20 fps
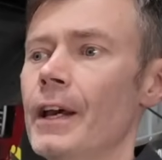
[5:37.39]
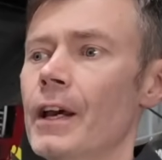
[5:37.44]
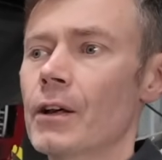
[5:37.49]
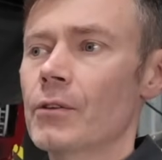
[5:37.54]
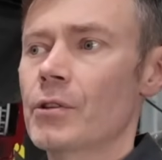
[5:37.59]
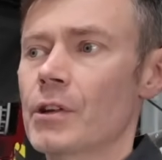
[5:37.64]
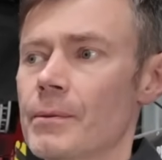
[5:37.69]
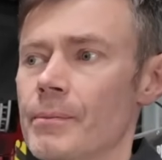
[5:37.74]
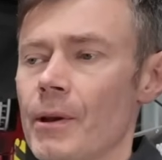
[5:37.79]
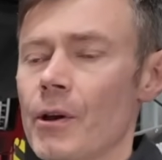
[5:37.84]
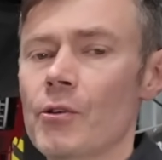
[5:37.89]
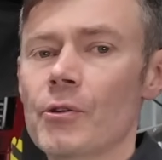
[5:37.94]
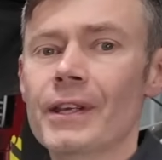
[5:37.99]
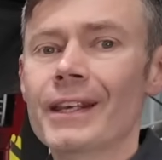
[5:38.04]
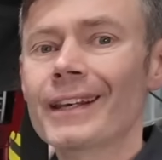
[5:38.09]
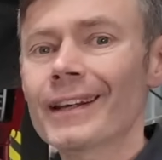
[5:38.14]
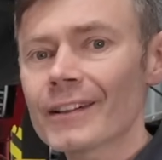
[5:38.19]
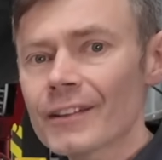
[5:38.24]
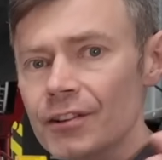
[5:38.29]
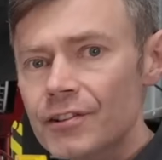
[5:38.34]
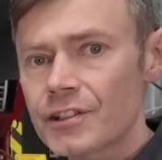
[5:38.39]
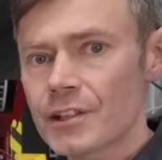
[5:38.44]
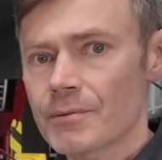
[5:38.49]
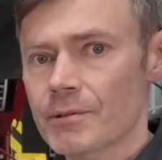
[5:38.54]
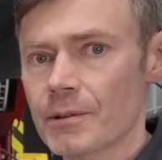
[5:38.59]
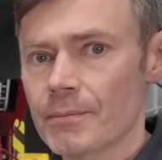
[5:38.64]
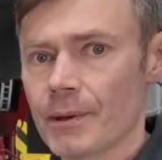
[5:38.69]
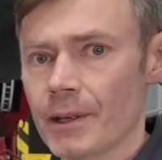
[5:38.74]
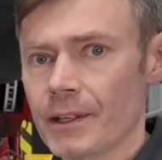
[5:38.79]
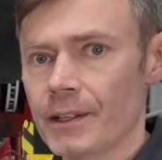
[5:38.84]
które miały gigantyczne
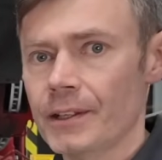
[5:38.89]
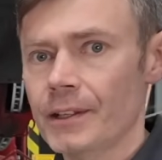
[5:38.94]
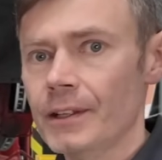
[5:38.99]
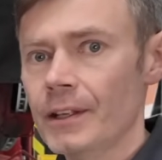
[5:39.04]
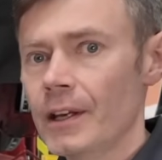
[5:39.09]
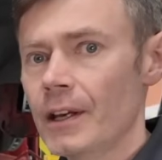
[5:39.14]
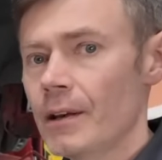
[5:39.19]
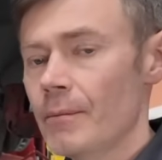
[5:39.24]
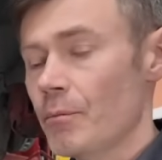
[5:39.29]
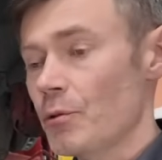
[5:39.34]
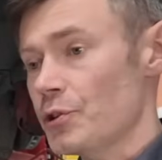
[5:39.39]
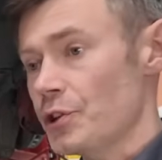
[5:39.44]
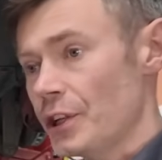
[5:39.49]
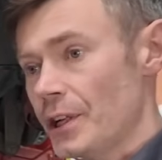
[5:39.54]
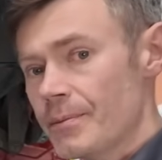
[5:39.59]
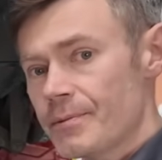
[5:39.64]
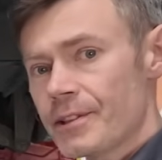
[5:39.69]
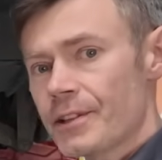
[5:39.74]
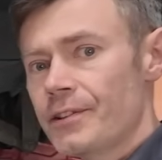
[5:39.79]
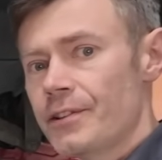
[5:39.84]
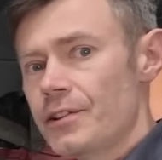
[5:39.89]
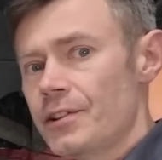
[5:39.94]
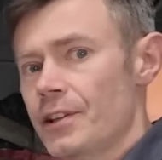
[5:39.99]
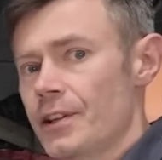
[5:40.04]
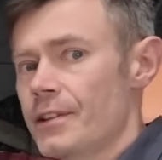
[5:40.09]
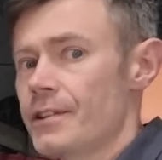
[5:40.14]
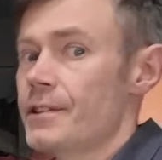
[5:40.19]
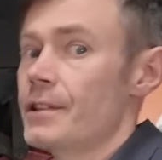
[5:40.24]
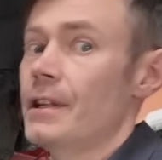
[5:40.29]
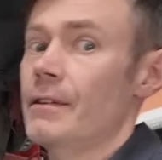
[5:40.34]
przebiegi, po 700
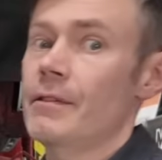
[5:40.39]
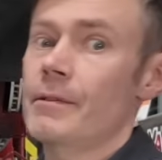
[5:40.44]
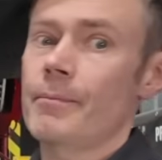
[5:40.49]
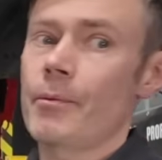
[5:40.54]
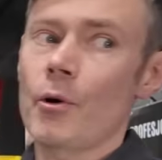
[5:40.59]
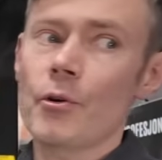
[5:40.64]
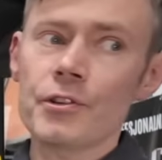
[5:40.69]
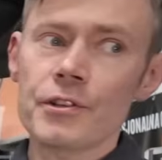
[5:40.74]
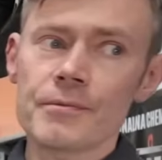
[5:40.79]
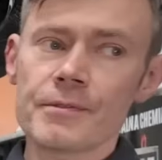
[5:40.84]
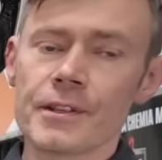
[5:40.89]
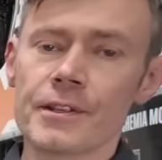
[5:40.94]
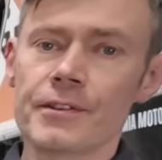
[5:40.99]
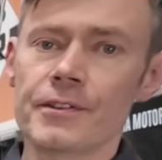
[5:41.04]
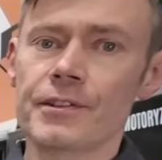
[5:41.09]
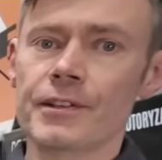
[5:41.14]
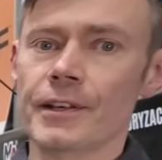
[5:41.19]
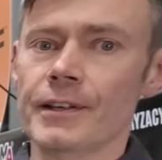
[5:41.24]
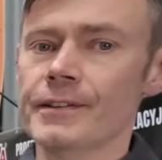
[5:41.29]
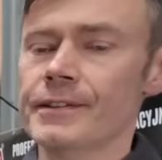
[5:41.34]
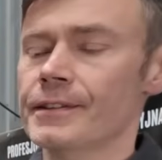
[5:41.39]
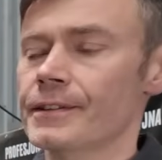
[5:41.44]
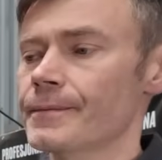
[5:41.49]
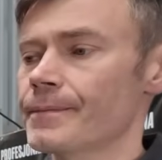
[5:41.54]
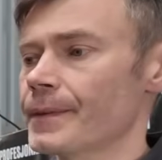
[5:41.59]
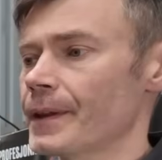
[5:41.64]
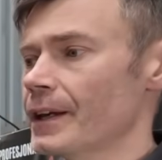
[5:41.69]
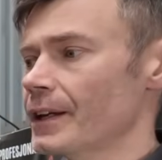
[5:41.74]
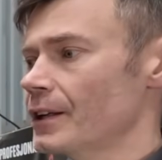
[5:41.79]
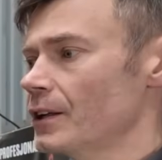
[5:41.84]
tysięcy, nawet po 800 tysięcy
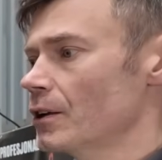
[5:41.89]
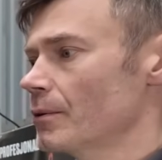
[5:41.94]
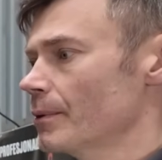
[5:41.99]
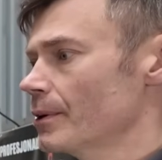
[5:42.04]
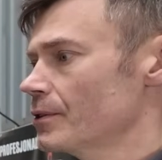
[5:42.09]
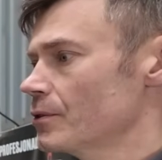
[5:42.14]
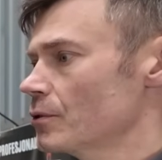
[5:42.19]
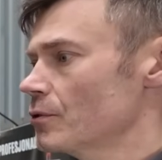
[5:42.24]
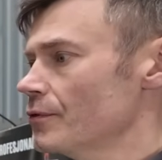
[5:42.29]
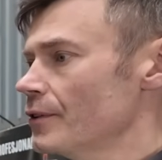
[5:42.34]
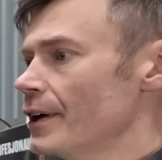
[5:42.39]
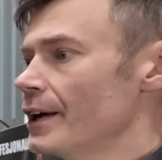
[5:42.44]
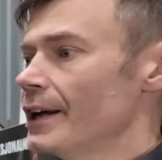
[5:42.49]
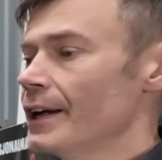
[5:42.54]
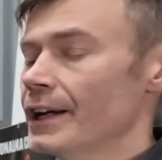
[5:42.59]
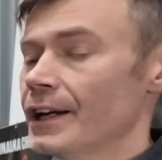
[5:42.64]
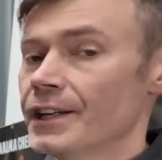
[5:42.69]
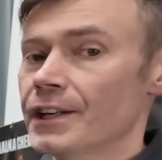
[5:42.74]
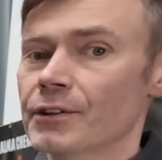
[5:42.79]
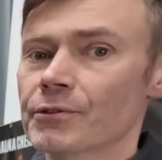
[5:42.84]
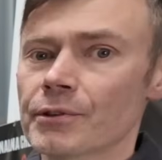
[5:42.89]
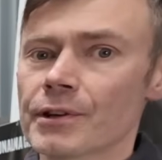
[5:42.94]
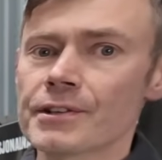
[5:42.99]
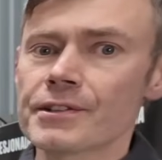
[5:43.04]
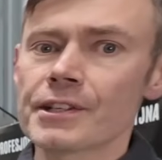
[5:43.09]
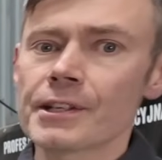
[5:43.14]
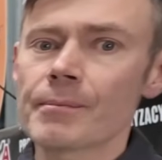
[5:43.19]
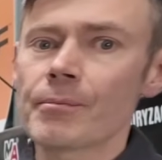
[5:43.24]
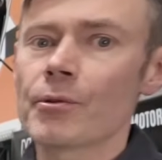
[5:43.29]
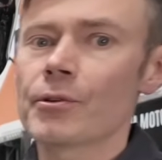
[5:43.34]
e, kilometrów i niektóre z
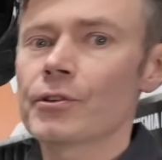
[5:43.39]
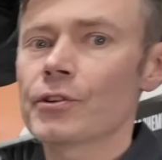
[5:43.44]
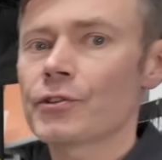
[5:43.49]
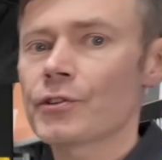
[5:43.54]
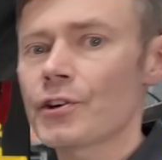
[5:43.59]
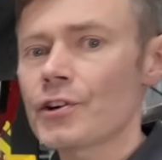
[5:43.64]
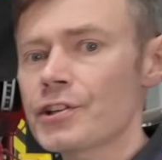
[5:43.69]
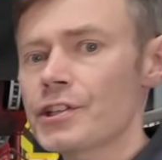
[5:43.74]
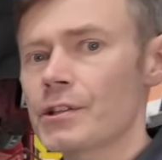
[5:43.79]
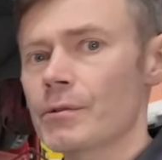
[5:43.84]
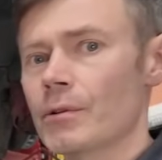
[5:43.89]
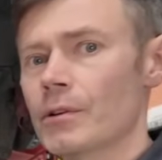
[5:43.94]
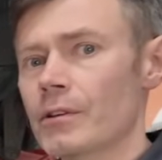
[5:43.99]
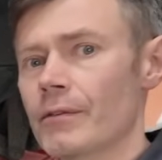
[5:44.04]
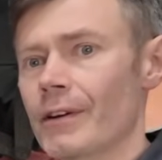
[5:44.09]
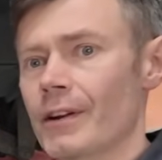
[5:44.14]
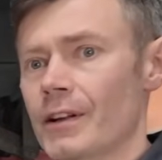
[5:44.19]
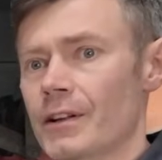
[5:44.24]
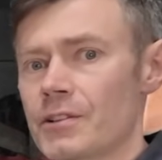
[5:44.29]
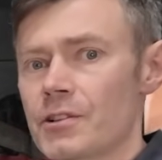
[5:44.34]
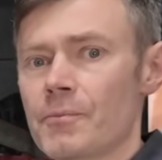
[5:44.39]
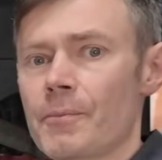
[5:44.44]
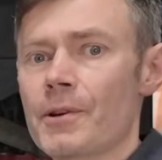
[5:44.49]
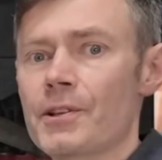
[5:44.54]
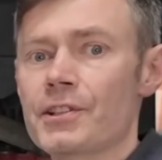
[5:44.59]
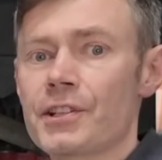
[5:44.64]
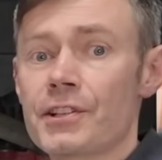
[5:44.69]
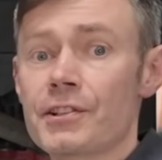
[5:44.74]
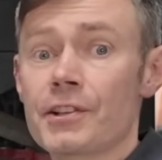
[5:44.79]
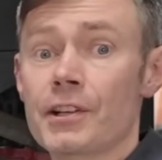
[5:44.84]
nich były notorycznie ładowane na
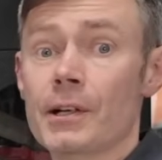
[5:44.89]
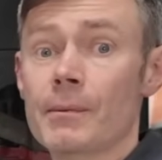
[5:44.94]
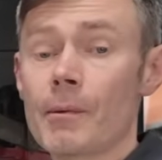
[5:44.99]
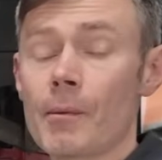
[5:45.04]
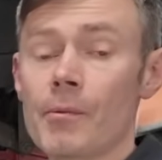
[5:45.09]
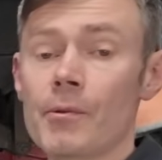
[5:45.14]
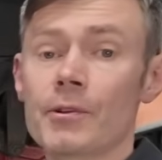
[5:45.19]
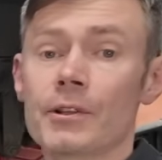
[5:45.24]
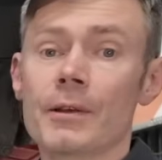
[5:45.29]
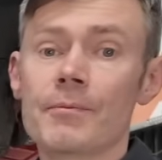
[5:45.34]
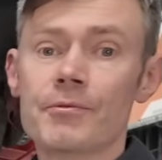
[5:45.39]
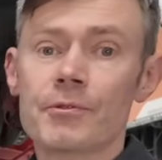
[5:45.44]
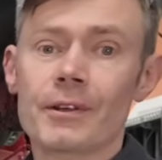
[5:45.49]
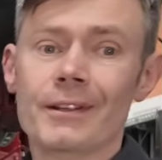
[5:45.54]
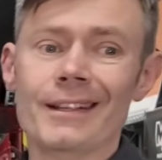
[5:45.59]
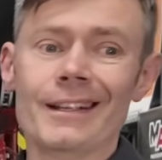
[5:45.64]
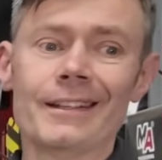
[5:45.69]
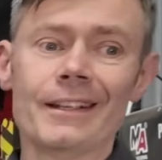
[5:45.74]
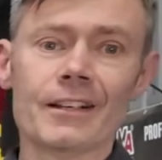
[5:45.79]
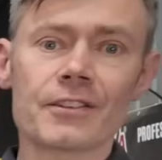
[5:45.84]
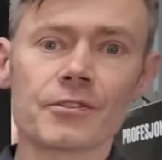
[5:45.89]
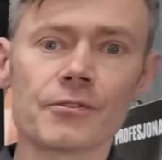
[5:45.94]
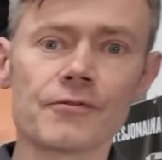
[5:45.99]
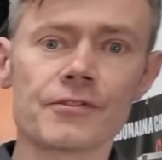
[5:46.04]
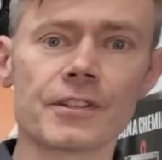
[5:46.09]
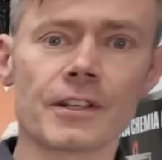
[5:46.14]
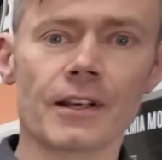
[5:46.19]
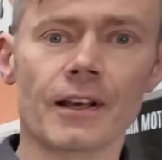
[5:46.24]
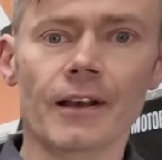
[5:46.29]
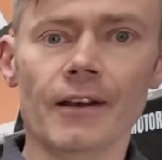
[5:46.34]
superchargerach, bo były na przykład na
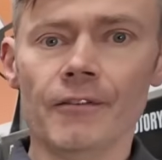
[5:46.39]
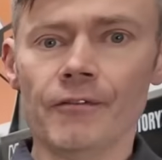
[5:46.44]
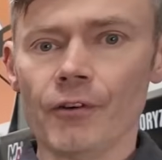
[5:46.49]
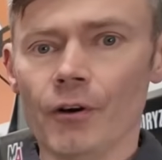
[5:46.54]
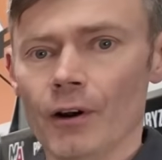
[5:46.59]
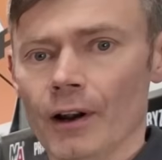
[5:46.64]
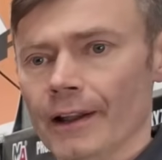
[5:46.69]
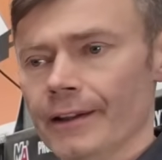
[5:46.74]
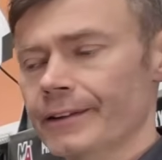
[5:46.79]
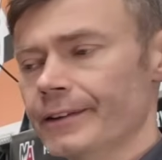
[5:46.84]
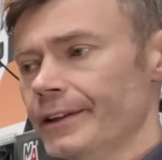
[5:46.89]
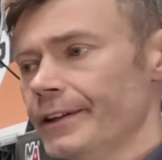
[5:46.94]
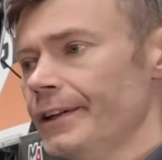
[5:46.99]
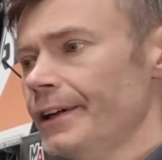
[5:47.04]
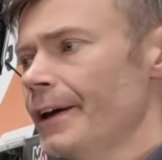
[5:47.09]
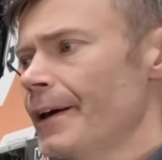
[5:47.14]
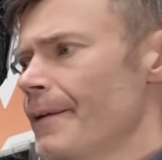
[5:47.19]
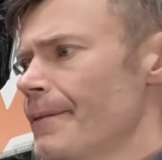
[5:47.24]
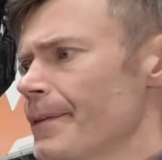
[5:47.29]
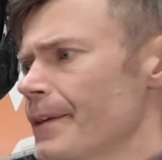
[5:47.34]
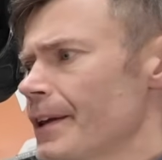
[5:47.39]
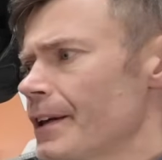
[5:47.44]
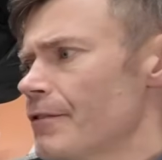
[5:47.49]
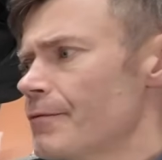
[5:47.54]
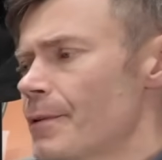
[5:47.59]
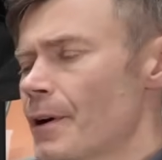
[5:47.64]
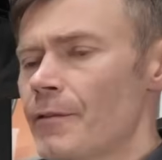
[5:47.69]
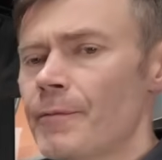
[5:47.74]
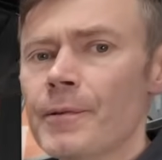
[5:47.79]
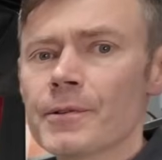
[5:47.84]
taksówce w Holandii i
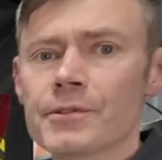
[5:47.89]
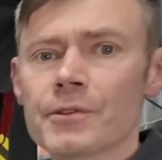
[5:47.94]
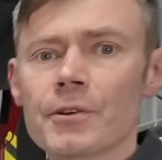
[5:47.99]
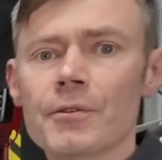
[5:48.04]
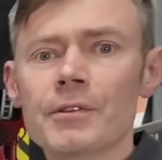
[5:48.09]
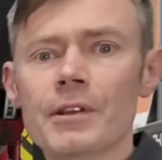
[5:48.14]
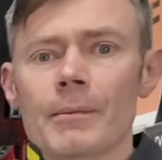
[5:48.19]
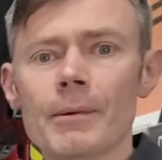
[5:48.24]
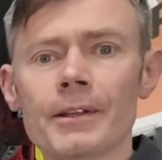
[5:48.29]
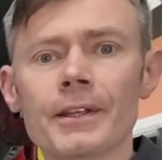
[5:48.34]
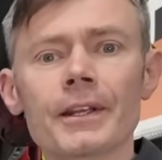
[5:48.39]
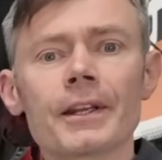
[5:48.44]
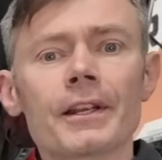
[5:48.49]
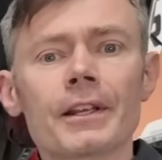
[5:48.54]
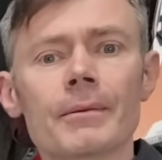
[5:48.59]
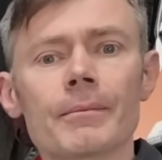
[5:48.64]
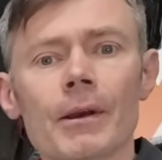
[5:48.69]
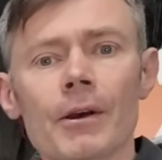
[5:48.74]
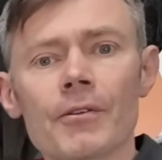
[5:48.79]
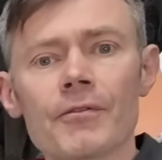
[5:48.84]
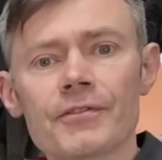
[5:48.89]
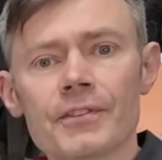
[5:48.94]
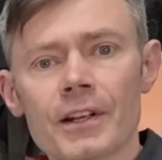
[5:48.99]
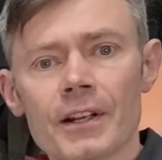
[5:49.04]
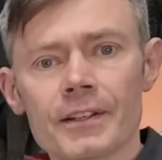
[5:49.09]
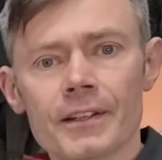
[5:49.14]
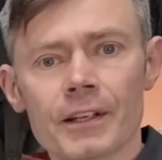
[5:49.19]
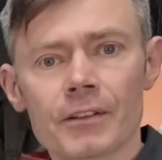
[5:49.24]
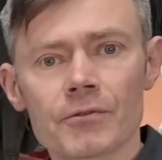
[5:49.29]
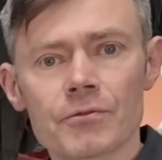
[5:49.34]
wbrew pozorom te baterie nie miały
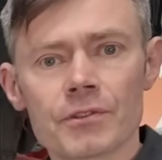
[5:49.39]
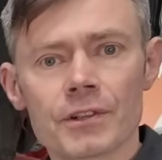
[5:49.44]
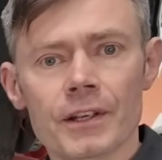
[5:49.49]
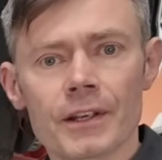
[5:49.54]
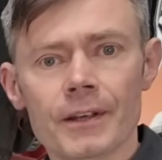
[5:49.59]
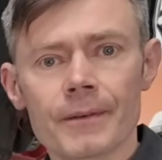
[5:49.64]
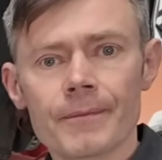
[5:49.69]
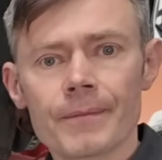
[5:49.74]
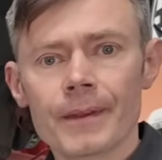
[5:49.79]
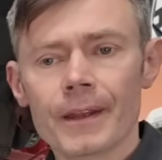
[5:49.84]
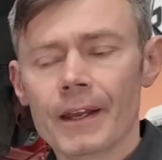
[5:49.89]
wcale tak dużej,